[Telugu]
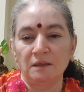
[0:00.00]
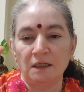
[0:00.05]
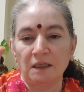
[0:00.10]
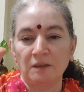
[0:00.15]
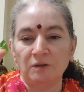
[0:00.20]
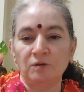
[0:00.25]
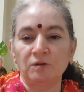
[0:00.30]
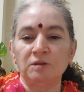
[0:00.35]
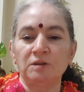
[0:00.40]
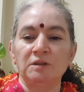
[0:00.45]

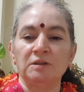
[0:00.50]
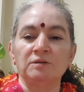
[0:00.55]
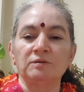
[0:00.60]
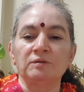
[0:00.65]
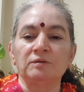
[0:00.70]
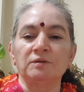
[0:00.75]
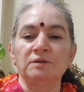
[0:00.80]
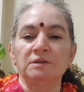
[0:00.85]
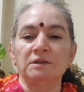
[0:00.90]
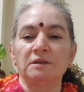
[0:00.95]
ఎట్టో
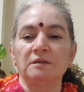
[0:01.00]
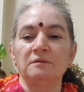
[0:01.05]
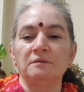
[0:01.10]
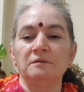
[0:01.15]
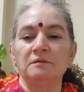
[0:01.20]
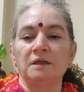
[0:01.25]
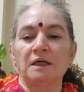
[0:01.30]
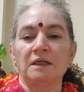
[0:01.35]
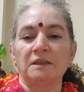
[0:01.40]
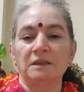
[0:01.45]
తీసుకొచ్చారు
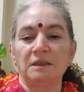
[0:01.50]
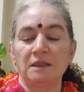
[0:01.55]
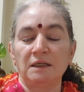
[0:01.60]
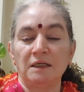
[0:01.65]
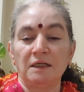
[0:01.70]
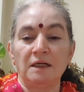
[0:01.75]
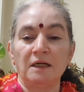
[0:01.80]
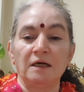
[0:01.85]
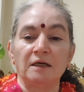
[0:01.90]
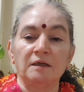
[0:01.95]
అది
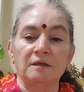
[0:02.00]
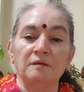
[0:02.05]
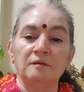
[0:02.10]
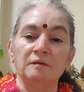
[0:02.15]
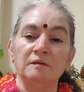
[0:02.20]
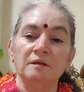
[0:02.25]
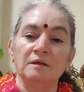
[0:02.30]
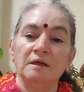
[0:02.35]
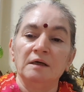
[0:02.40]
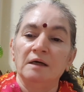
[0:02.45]
నీ
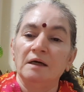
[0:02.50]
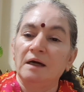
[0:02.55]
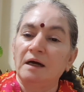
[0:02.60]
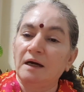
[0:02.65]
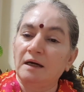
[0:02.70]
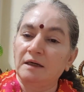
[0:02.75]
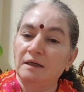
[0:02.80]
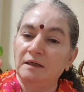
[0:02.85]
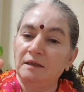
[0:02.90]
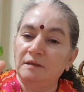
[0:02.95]
లక్కు
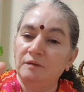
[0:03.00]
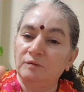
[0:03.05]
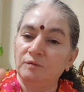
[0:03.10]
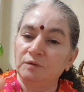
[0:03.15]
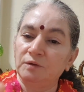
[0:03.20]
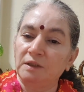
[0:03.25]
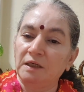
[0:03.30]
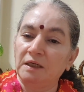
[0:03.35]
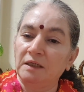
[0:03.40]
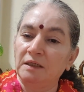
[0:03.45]
అక్కడ
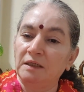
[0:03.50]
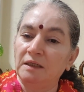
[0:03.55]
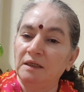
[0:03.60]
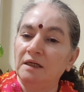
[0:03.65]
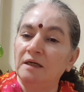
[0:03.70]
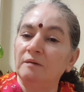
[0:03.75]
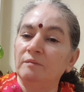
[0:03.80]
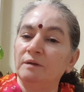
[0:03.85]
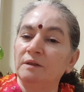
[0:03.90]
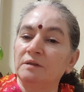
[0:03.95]
నువ్వు దాన్ని
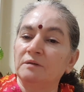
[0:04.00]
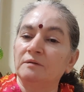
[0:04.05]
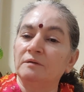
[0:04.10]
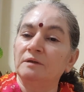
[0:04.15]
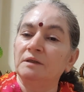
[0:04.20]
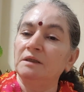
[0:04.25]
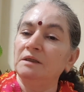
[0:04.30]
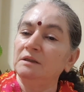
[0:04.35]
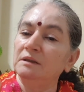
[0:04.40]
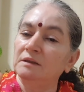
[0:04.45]

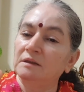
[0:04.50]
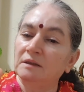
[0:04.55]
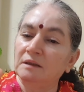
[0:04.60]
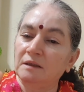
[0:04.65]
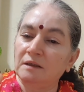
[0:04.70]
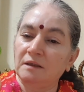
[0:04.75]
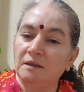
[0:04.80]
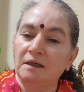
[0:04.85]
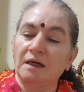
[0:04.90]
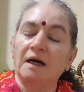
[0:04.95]
నిలబెట్టుకొని
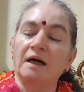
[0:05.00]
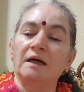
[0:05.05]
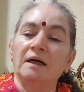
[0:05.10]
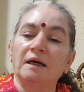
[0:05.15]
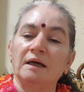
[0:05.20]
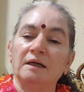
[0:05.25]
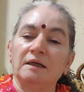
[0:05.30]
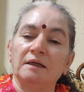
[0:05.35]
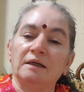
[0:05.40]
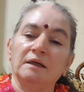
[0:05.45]

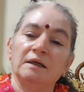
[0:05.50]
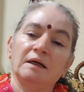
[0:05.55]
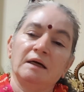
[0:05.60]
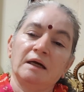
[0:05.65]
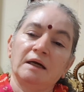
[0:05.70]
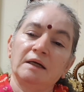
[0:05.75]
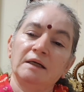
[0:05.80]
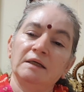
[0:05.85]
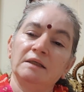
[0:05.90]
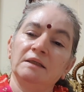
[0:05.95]
ఆడాలి
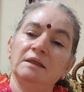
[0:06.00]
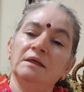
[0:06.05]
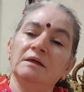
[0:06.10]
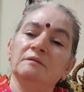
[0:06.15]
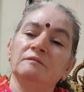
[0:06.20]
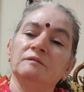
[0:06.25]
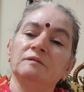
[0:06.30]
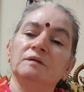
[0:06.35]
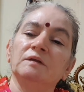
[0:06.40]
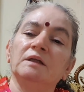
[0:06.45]
అనేది
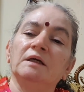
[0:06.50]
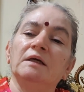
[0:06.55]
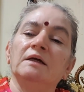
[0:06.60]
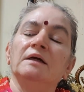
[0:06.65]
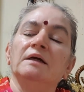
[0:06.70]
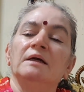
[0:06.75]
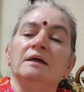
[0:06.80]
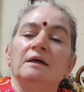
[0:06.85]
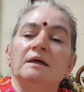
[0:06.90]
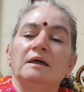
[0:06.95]
ఉంది
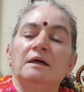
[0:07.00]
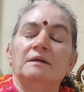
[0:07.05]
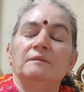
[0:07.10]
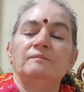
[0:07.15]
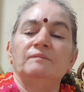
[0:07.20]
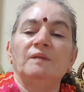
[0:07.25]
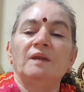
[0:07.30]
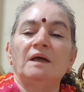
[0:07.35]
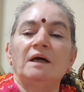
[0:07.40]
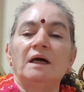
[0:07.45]

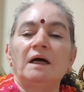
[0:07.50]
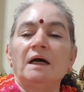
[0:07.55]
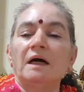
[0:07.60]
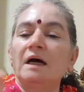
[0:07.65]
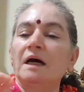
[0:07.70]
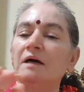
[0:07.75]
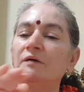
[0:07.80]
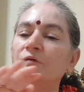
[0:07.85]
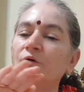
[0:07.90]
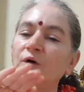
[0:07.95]

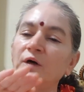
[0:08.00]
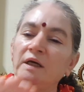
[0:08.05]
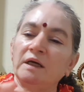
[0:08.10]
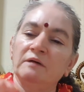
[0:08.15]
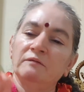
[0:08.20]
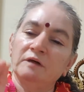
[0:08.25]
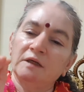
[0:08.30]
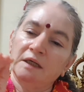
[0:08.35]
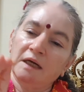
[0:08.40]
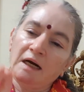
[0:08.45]
ఓకే
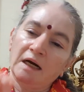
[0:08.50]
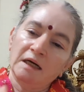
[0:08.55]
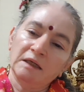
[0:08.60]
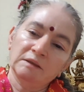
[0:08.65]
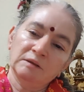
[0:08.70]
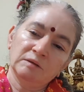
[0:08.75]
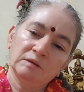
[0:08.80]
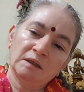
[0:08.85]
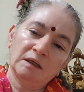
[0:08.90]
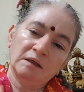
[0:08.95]
వాడు
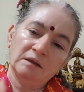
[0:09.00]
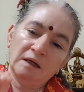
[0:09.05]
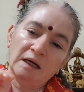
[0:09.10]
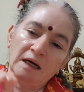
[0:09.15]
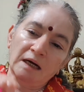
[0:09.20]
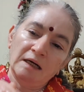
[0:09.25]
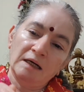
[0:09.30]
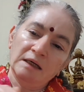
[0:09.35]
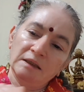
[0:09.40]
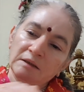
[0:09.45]
ఆడుతున్నాడో
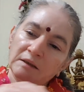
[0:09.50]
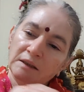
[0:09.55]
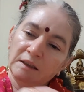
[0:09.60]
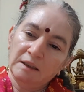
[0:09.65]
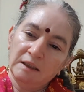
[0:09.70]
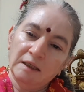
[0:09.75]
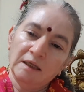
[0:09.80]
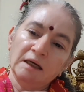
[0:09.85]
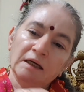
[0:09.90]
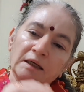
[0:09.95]
ఆడలేదో
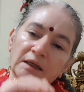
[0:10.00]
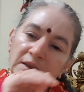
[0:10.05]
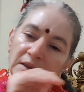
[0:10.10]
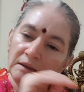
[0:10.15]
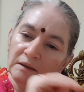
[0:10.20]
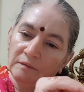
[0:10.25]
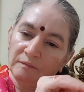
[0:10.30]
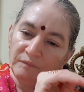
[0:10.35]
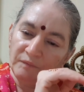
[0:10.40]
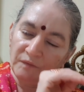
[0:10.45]
ఇంకా ఆడ
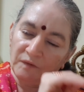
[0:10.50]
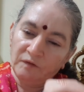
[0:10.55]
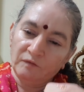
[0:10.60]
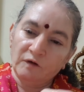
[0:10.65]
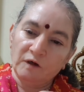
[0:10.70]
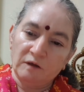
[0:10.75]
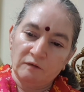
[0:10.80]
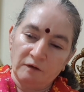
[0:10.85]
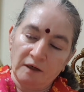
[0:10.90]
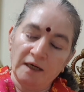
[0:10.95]

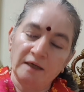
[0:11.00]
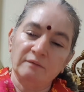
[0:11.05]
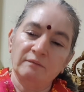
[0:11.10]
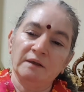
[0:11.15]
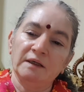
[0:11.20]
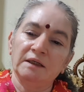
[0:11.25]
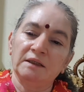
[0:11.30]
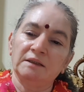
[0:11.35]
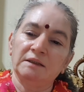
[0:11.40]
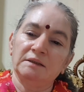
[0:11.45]
ఒక
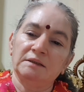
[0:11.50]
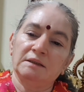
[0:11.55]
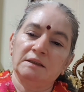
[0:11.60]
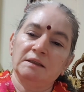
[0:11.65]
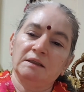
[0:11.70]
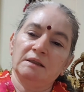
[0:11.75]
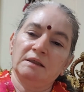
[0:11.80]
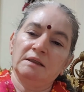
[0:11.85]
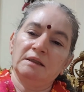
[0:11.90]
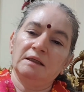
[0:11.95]
వారమే కదా
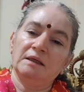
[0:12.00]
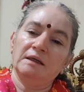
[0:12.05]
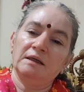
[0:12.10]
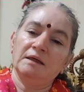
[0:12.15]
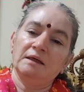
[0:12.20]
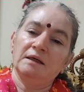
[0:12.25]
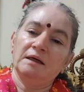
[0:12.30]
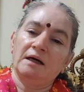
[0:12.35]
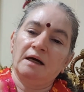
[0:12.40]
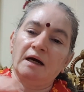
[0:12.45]
జరిగింది
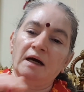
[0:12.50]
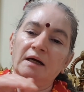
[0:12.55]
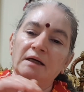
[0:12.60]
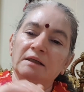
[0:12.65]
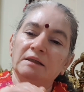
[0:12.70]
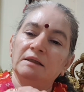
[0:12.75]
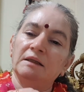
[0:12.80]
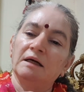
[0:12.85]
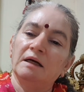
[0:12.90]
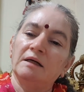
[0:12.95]

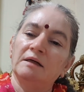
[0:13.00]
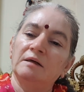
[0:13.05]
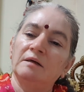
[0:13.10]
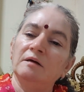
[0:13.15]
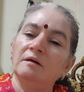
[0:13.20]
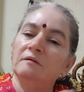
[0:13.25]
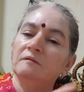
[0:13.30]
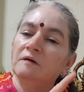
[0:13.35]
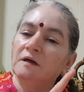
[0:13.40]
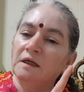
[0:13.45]
ఆడిన
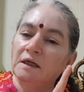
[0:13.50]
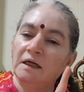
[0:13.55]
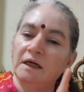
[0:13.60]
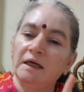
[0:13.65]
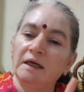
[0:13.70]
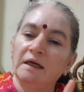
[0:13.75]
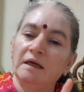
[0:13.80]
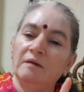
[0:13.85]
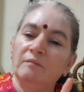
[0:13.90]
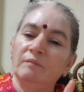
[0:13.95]
దాంట్లో ఒక్క
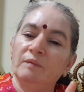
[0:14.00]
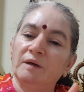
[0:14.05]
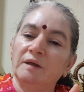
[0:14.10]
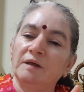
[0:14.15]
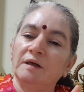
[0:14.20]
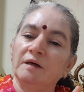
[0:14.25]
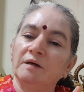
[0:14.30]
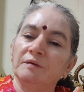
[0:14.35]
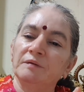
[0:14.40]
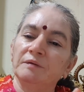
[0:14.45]
గేమ్
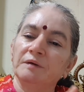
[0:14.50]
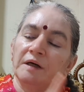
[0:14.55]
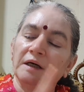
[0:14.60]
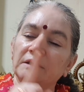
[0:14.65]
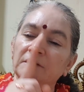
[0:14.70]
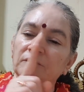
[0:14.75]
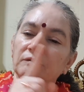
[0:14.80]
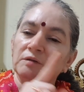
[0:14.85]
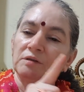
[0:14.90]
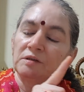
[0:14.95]
పెట్టాడు
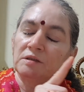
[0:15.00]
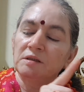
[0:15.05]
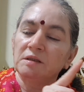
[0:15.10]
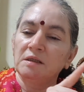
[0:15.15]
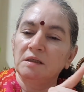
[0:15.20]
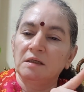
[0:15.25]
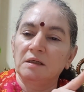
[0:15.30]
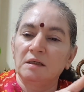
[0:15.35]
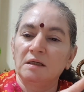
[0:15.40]
అది వచ్చి